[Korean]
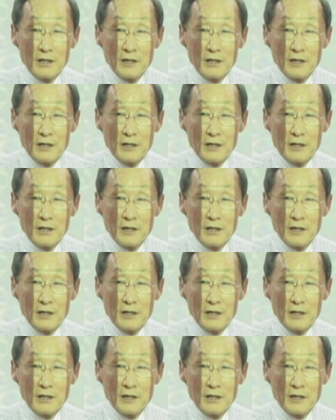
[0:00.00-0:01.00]
착
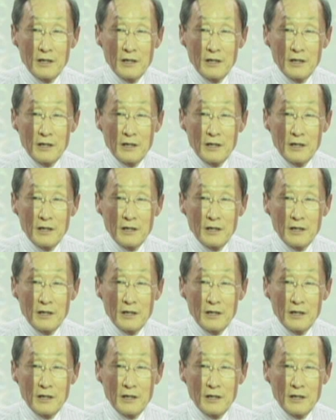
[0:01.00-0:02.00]
켜지고 꺼지고
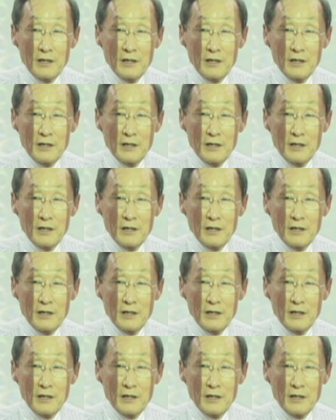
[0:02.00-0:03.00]
켜지고 꺼지고
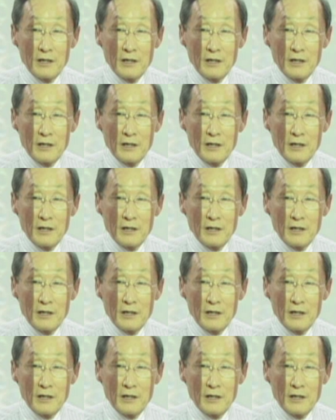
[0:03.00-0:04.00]
켜지고 꺼지고
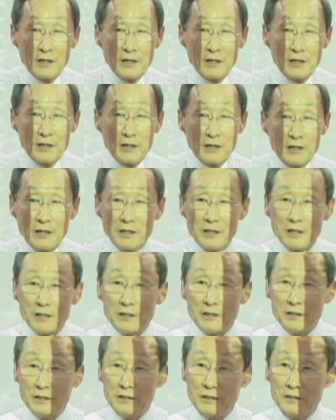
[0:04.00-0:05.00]
하면서
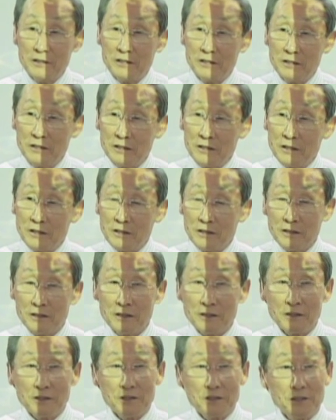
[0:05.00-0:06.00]
이
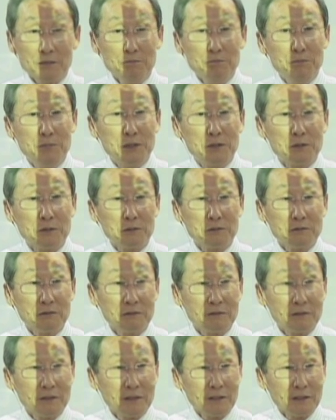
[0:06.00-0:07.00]

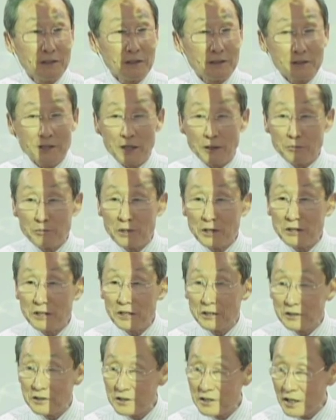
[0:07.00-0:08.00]
신비로운 생명
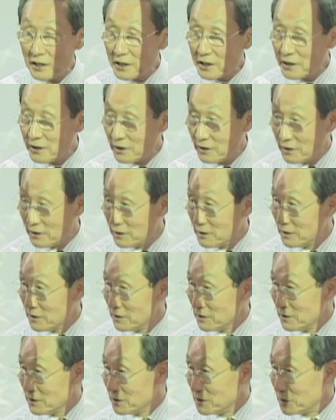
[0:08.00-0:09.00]
현상이
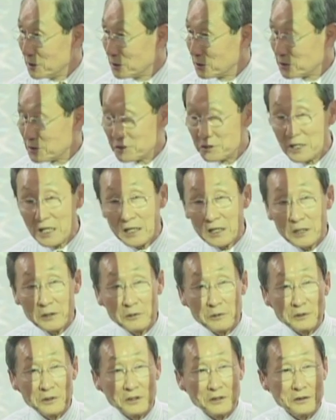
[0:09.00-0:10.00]
이어져
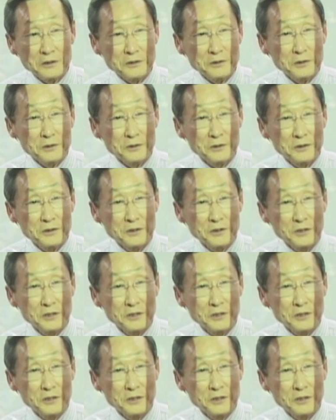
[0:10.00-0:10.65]
나가고 있는 거죠.